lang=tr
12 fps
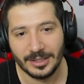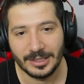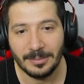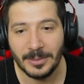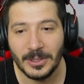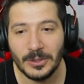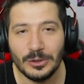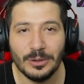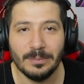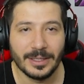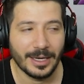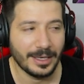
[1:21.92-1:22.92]
Yemin
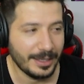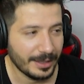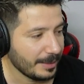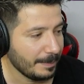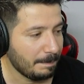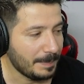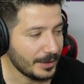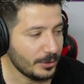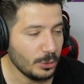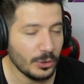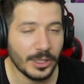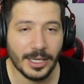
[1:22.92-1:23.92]
ediyorum hani
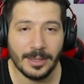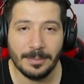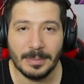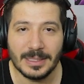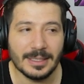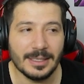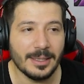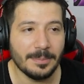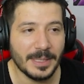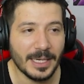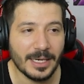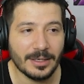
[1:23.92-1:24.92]
bitiyor ya.
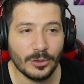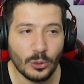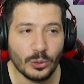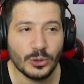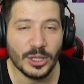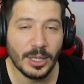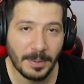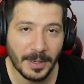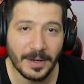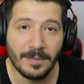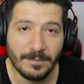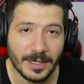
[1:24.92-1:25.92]
Mesela bir yerde köşede
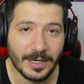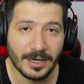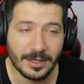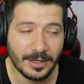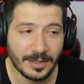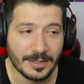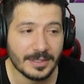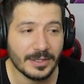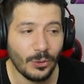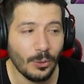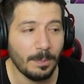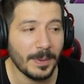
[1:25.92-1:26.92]
param var
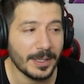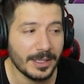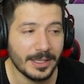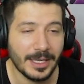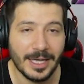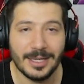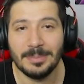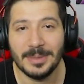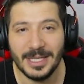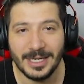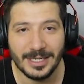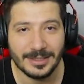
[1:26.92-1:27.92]
arkadaşlar. O parayı eğer
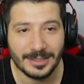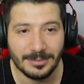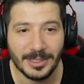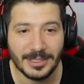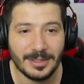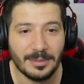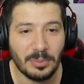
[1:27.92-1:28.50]
bir yere yatırmazsan,